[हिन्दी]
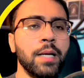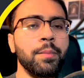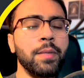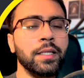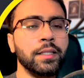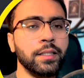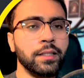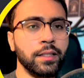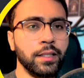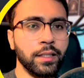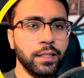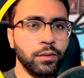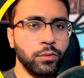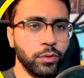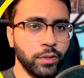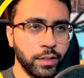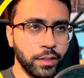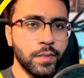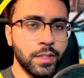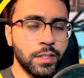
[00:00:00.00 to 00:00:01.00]
मेथड लगाओगे
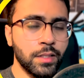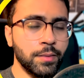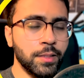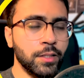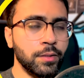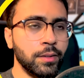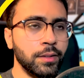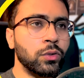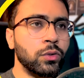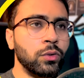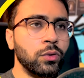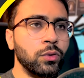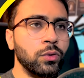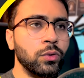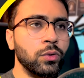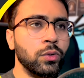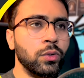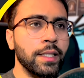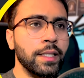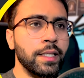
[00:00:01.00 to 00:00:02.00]
आप समझ रहे
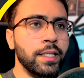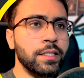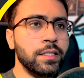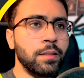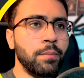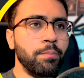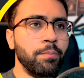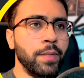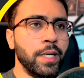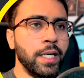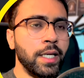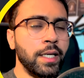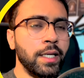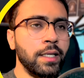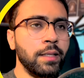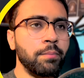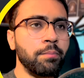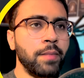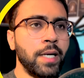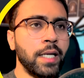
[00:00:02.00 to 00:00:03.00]
तो इस मेन
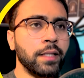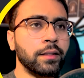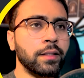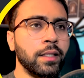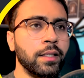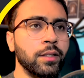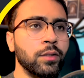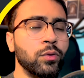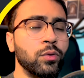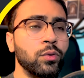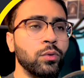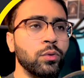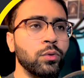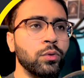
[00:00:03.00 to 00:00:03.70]
मेथड को